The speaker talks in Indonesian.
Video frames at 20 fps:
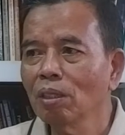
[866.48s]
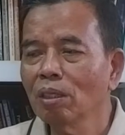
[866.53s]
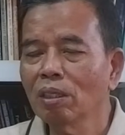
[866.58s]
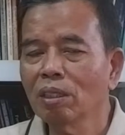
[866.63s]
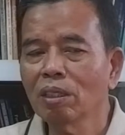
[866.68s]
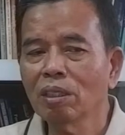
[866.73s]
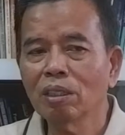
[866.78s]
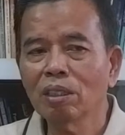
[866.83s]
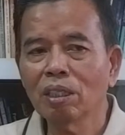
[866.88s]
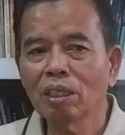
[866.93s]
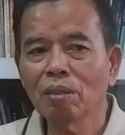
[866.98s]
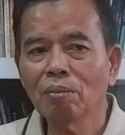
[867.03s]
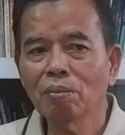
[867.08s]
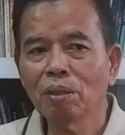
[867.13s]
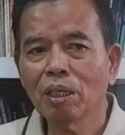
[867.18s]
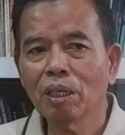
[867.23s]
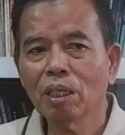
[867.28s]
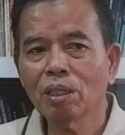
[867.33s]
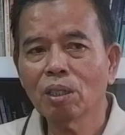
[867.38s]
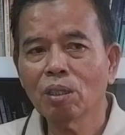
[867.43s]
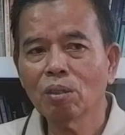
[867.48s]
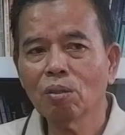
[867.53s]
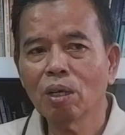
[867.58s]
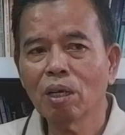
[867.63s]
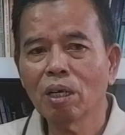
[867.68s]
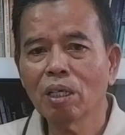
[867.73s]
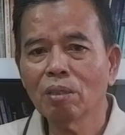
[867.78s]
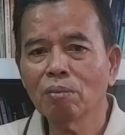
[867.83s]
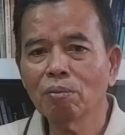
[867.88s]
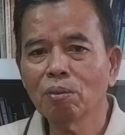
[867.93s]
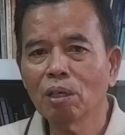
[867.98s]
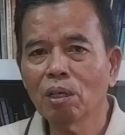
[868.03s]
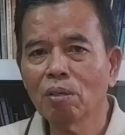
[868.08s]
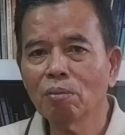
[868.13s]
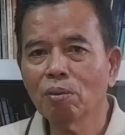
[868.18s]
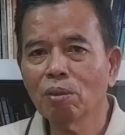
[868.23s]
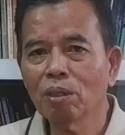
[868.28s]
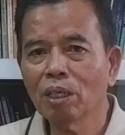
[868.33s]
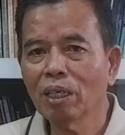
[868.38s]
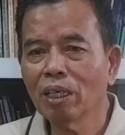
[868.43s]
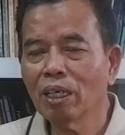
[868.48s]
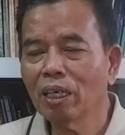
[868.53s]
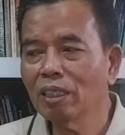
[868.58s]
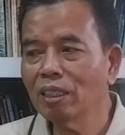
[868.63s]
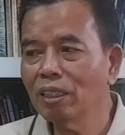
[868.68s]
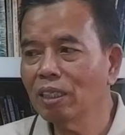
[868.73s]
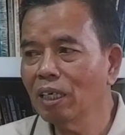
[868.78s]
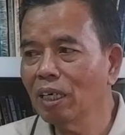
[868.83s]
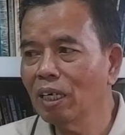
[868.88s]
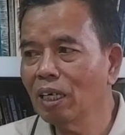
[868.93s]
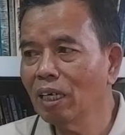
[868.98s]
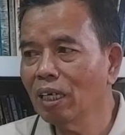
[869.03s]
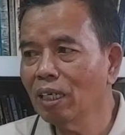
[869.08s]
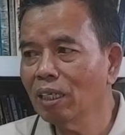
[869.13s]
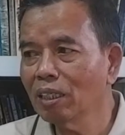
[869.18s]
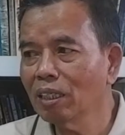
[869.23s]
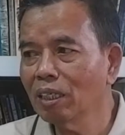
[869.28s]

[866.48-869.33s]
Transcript: nah, jadi mereka satu hari pura-pura ngajak